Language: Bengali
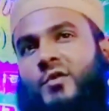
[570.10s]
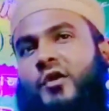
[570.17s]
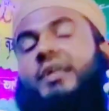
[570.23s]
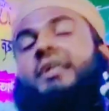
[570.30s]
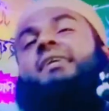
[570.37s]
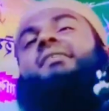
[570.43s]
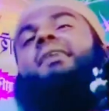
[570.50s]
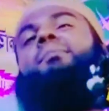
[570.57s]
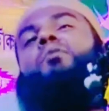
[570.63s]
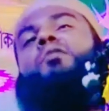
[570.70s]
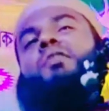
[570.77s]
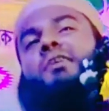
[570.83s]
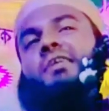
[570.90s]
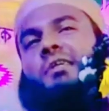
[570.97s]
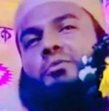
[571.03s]
ওই কেতাব
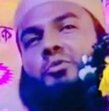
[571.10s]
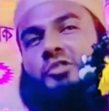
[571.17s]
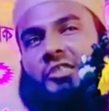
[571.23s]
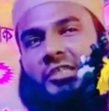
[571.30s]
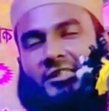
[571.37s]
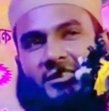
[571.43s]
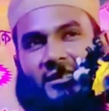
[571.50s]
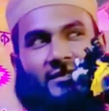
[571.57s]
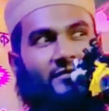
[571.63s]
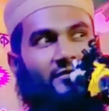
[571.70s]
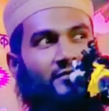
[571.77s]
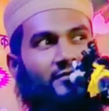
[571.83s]
বলতে কি বুঝিয়েছেন